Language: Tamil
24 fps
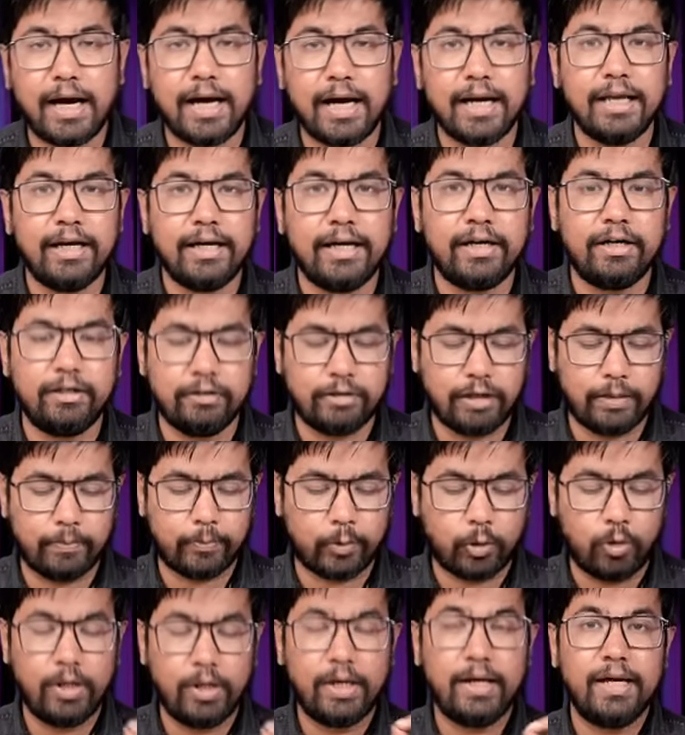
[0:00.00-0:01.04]
காலையில்
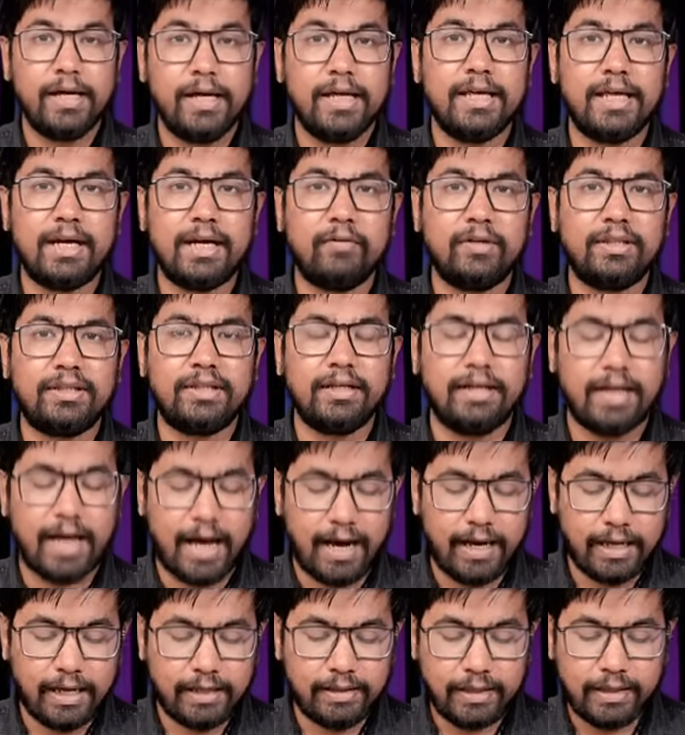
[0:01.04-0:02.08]
எழுந்திருப்போம் இருபத்தி
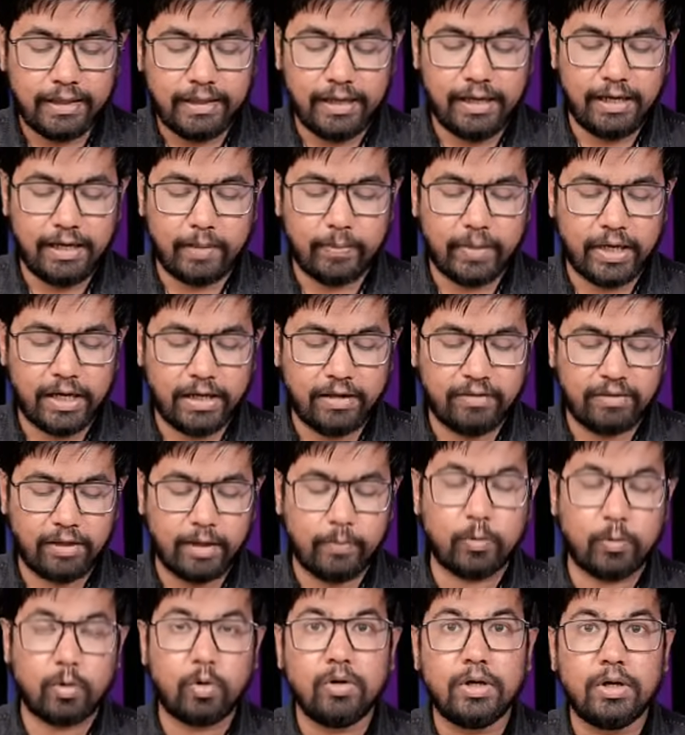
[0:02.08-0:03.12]
நாலாம் தேதி நம்ம என்ன
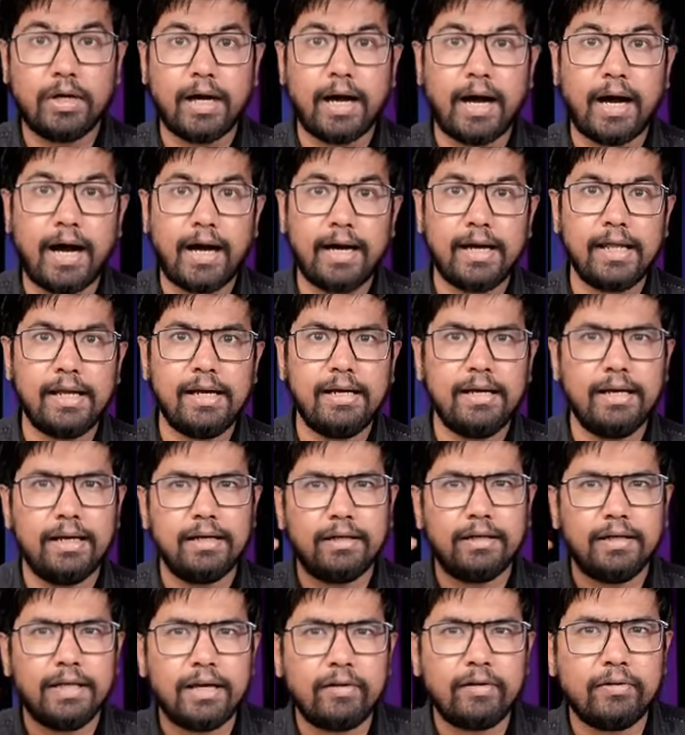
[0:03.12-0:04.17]
செய்ய போகிறோம் காலையில்
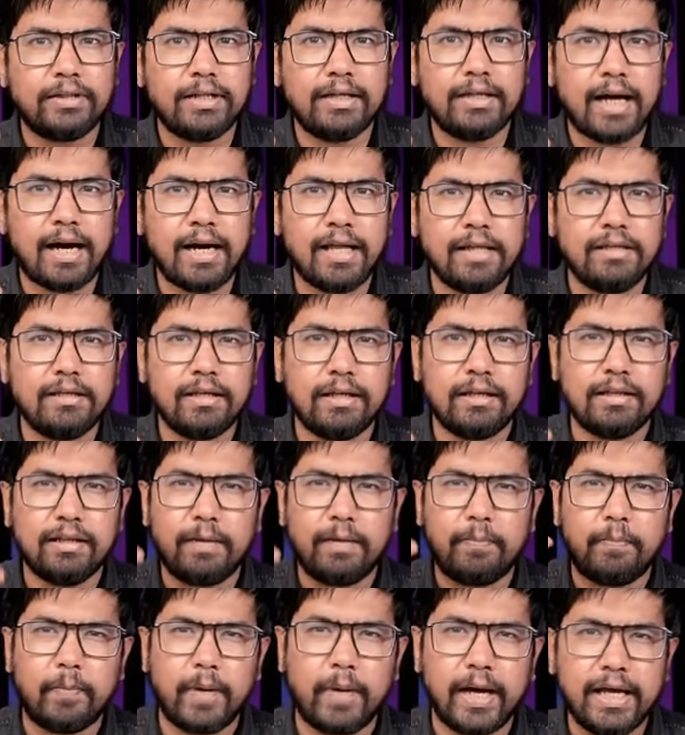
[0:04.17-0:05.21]
இருபத்தி நாலாம் தேதி
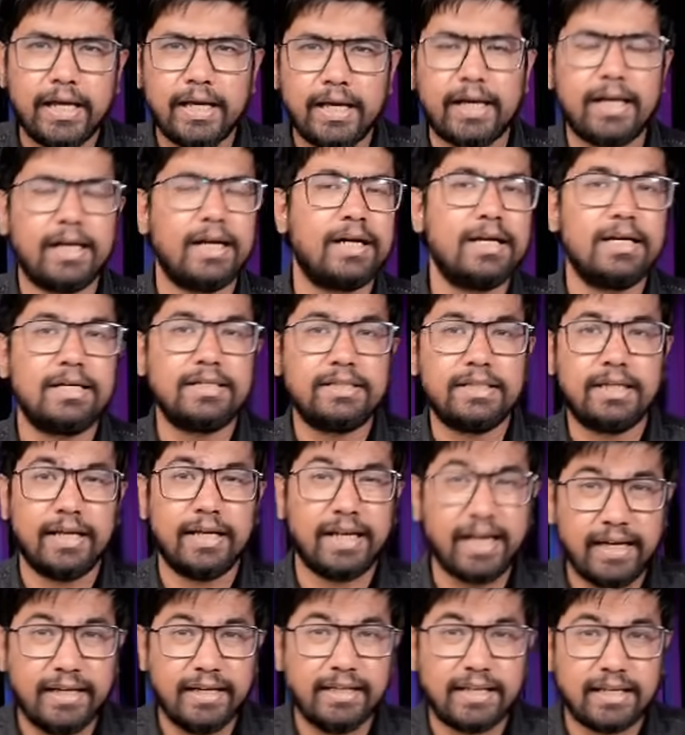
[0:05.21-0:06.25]
தான் பயங்கர
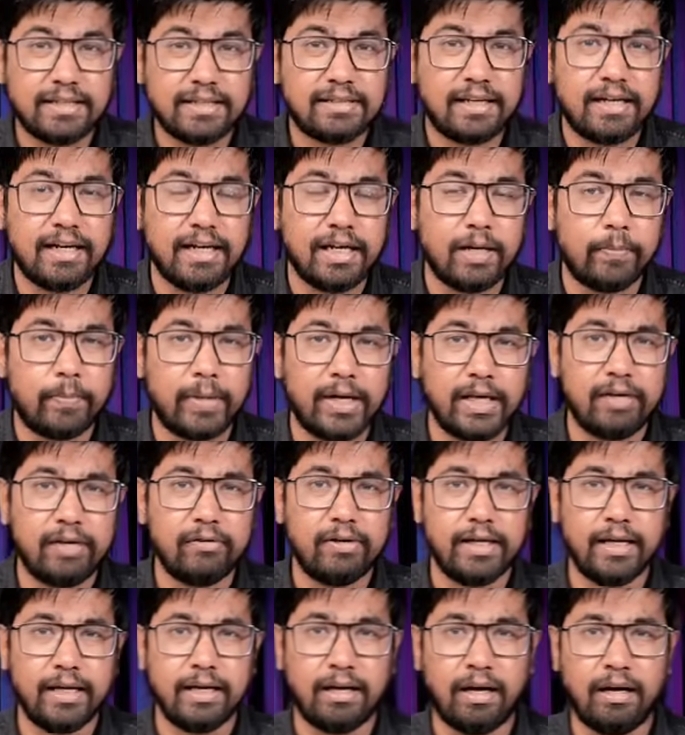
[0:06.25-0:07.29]
எனர்ஜெட்டிக்காக இன்டென்ஸாக நீங்கள் படிக்க
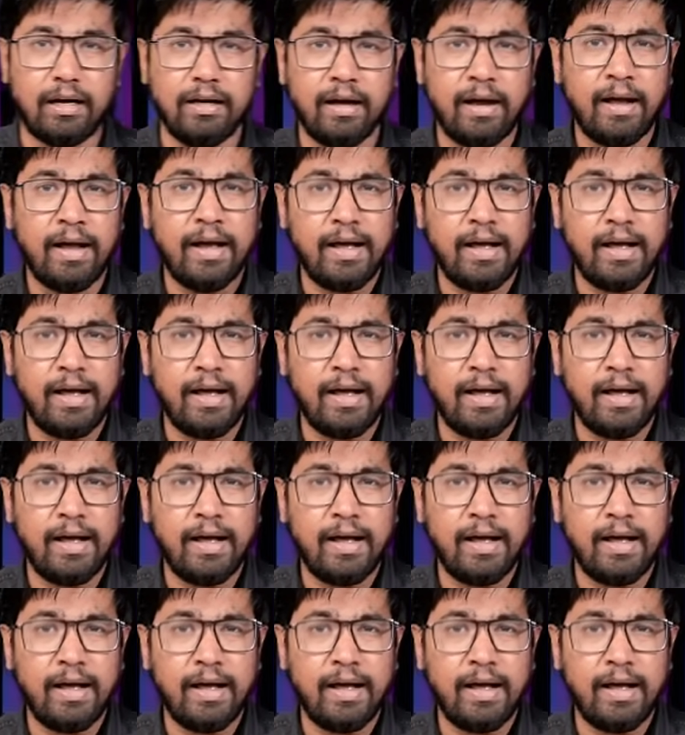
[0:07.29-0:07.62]
வேண்டிய நாள்